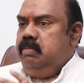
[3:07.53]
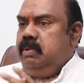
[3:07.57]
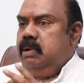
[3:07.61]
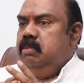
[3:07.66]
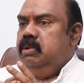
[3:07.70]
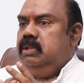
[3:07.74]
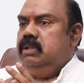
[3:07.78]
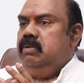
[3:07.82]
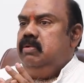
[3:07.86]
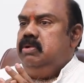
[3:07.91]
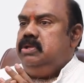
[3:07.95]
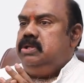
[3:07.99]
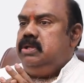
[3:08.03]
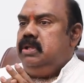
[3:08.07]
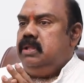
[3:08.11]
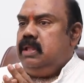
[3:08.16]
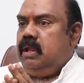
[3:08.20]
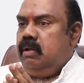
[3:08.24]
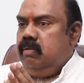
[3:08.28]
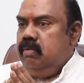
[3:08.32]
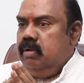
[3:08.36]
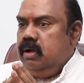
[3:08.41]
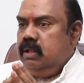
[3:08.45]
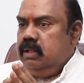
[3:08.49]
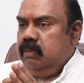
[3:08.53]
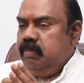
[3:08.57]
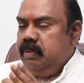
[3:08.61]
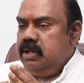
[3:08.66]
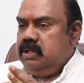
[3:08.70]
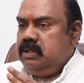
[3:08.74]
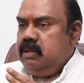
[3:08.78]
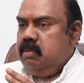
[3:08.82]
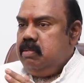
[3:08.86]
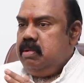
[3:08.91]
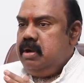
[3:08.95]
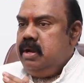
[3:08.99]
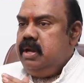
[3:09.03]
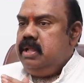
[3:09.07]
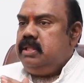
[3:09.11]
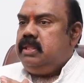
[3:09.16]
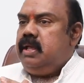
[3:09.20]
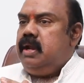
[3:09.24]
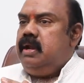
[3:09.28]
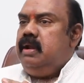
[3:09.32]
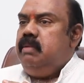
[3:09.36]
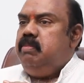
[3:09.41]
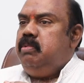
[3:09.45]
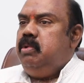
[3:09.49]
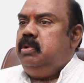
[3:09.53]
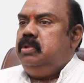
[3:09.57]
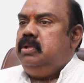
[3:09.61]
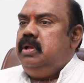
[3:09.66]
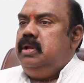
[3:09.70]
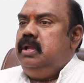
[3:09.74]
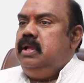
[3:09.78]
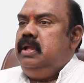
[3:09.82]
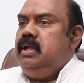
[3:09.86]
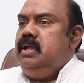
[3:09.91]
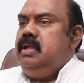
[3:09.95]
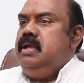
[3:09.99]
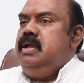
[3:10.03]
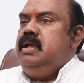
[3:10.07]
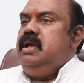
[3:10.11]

ప్రభుత్వం వచ్చిన తర్వాత పరిశ్రమలు తరలిపోతున్నాయి